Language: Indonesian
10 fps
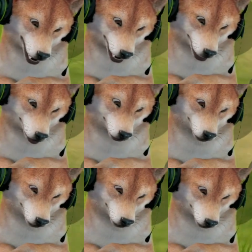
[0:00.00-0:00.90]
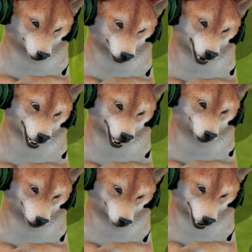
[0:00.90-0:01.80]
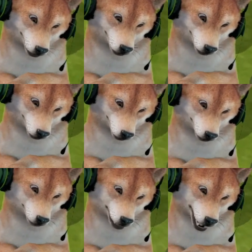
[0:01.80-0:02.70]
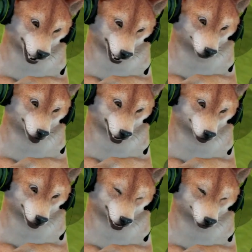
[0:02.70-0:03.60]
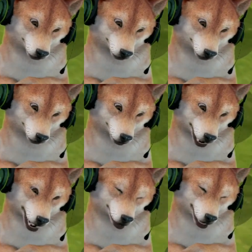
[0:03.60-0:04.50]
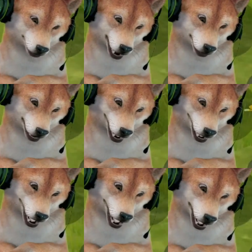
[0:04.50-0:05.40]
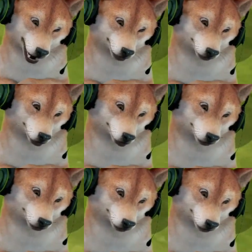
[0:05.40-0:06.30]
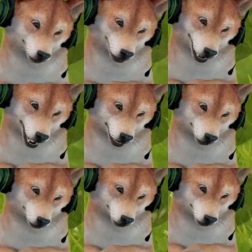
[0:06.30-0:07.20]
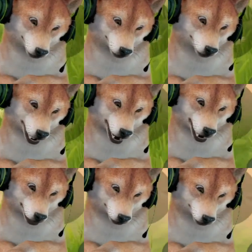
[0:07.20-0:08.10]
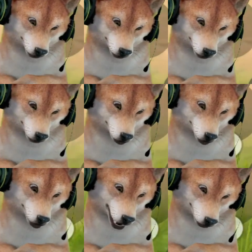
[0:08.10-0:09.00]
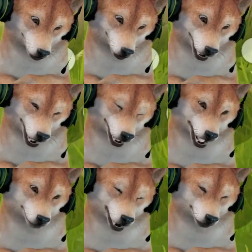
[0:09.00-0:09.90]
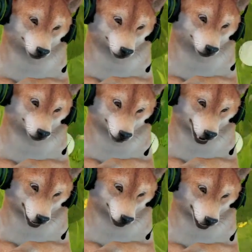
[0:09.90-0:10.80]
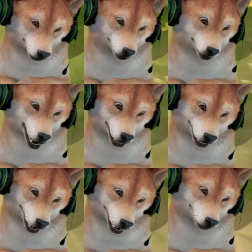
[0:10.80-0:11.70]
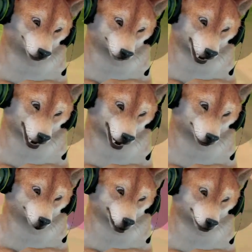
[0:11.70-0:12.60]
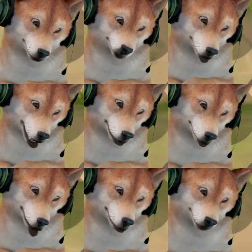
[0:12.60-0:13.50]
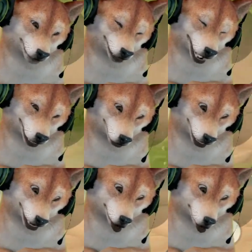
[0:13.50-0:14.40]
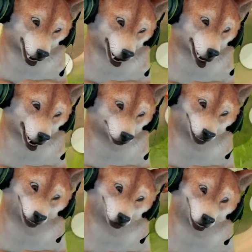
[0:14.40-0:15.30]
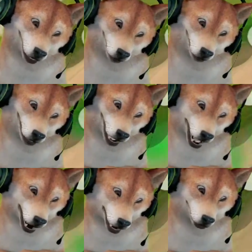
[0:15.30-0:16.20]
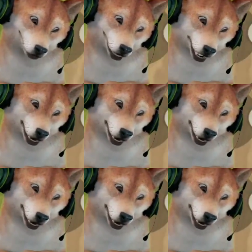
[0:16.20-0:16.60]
kena dong wah kampret nih wah wah wah wah wah wah wah wah wah nggak kena dong dia nggak aduh aduh oh itu kan hilang-hilang aduh aduh aduh gue diserang aduh aduh aduh oh jadi aduh sial dia tuh nggak mati